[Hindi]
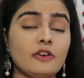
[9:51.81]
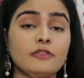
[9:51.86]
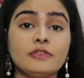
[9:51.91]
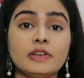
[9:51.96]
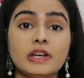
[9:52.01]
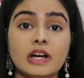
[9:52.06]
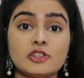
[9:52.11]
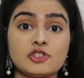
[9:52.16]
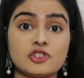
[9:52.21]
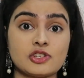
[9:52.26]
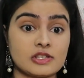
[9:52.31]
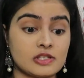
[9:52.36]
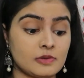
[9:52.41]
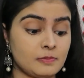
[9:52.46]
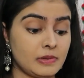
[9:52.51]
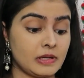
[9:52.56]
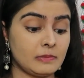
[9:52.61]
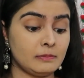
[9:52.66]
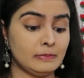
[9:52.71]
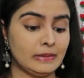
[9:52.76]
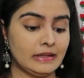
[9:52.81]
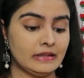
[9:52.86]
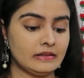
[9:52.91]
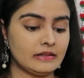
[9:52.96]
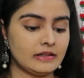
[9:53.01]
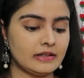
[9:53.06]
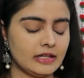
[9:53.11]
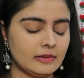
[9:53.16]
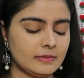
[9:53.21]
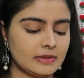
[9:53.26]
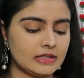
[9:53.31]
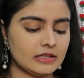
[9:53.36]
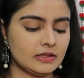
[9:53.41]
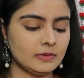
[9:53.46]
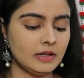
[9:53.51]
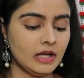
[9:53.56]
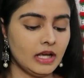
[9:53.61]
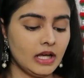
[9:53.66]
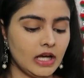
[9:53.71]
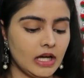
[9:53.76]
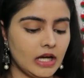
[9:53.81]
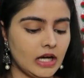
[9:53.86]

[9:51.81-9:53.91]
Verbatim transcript: काफ़ी अच्छे से पिगमेंटेड है मतलब